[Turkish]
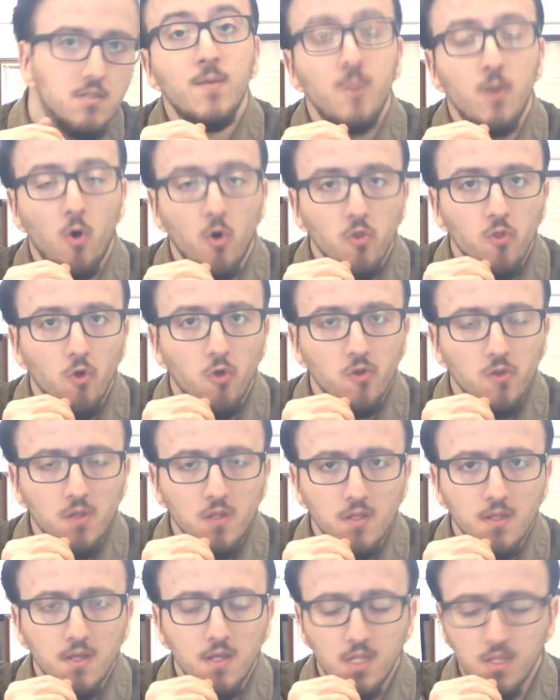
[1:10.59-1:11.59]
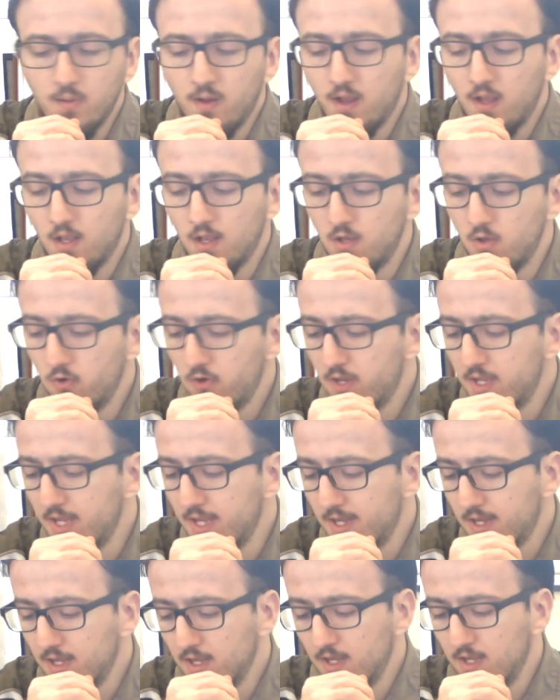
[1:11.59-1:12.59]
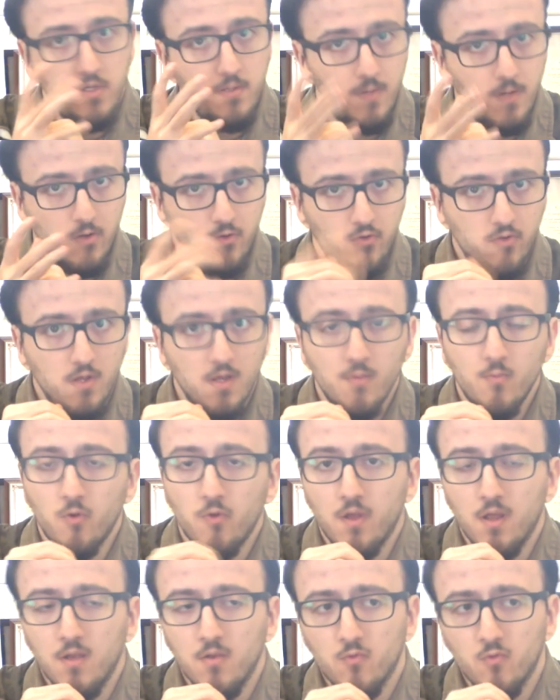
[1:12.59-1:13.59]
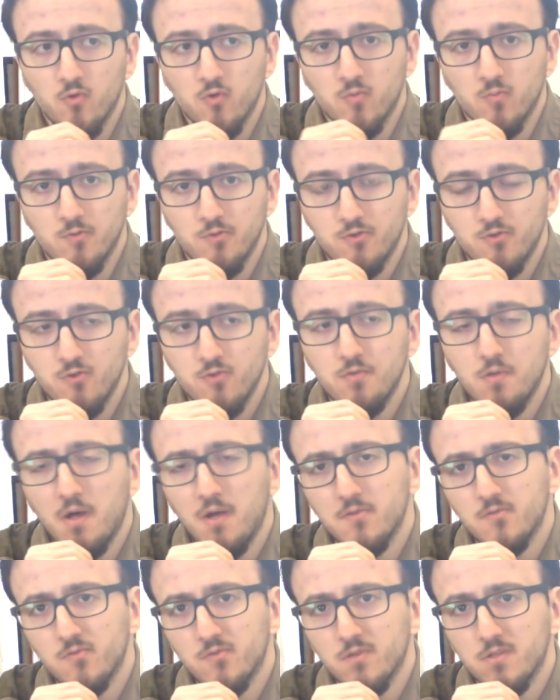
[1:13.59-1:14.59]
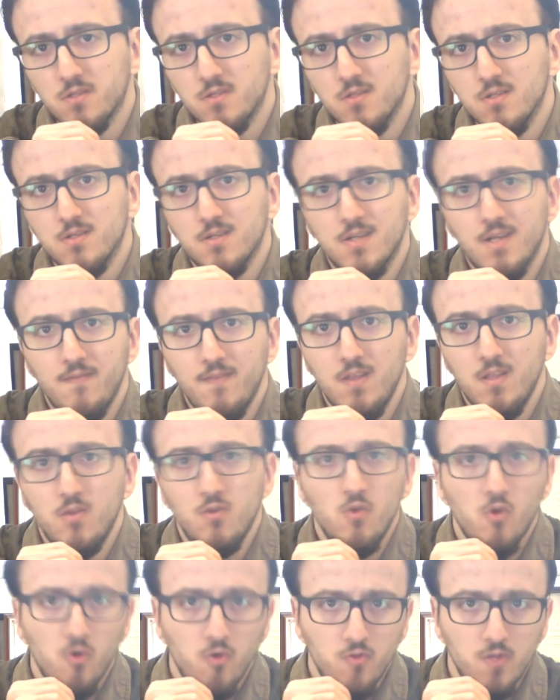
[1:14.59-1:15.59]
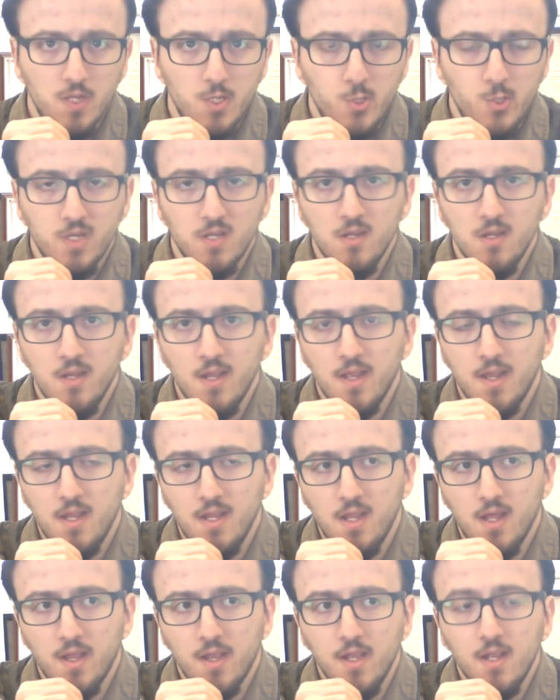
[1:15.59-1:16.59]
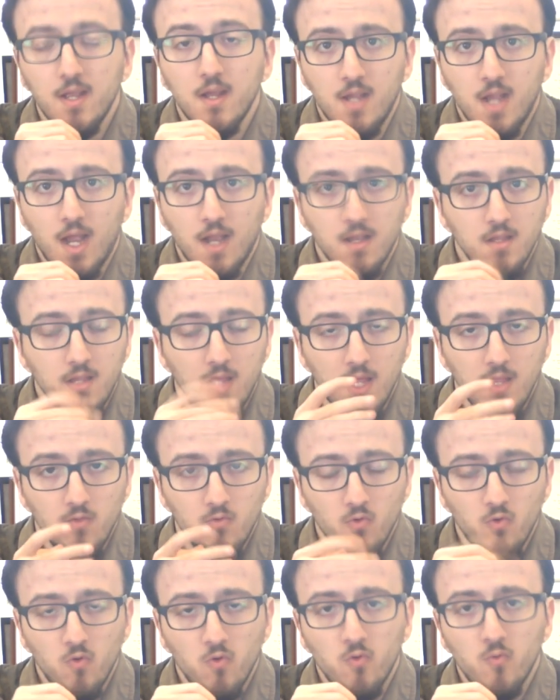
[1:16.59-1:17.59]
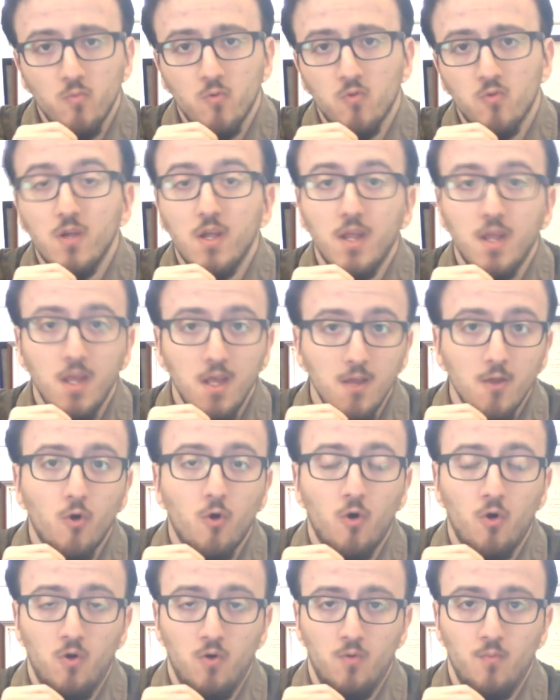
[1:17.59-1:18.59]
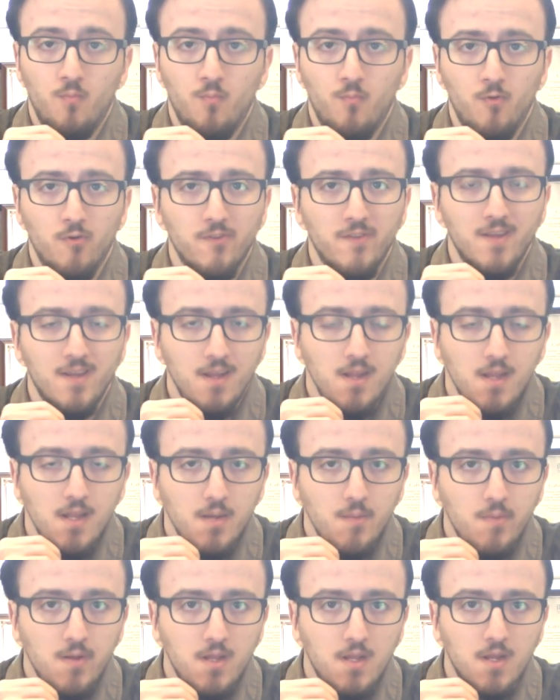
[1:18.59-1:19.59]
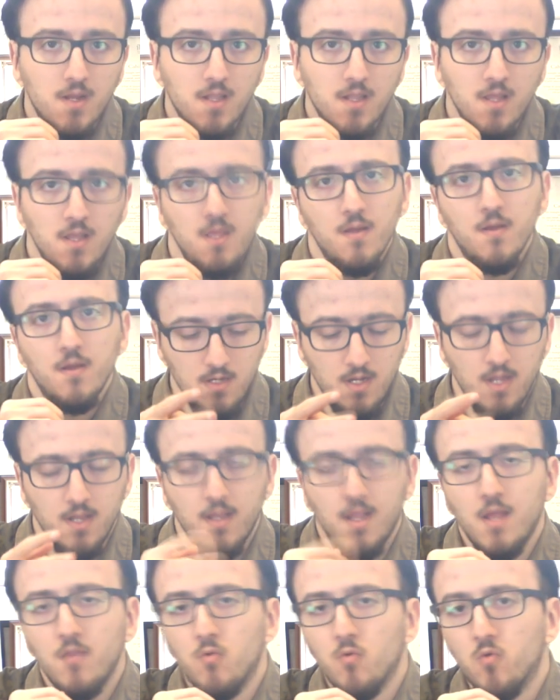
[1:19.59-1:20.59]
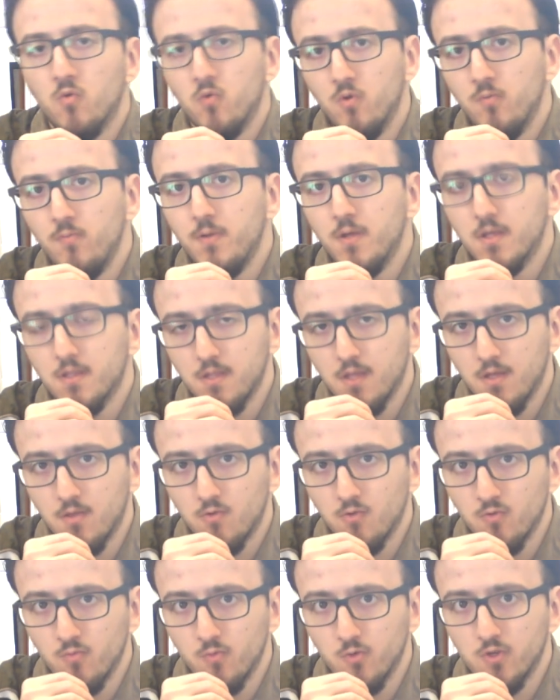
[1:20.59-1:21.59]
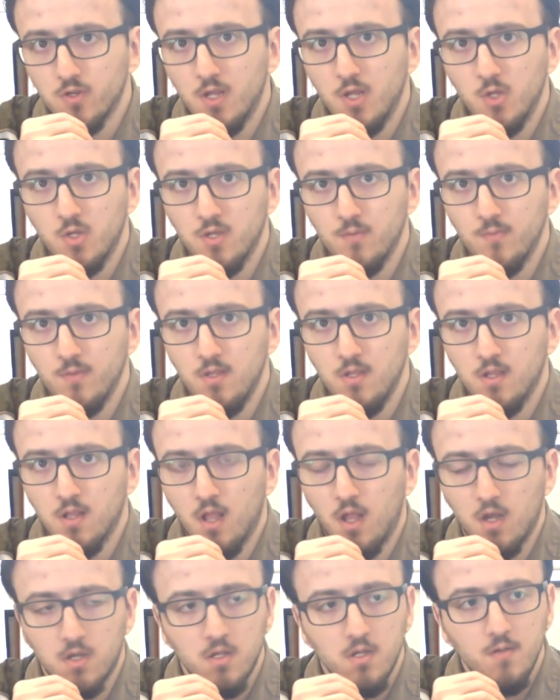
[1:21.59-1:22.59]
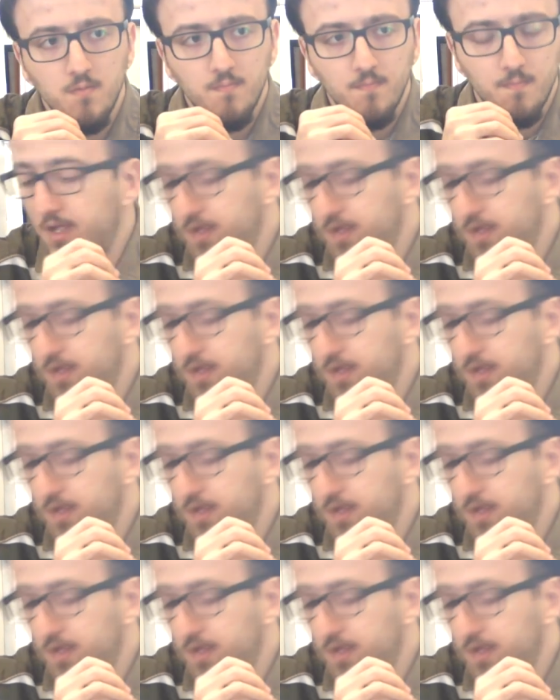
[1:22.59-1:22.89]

2014 yılı itibariyle Logitech G500X modelini duyurmuştu. Daha sonrasında revizyon değişikliğine giderek kendi sensörünü bulup Hero modeliyle birlikte yeniden ürünü piyasaya sürmüştü geçtiğimiz yıllarda.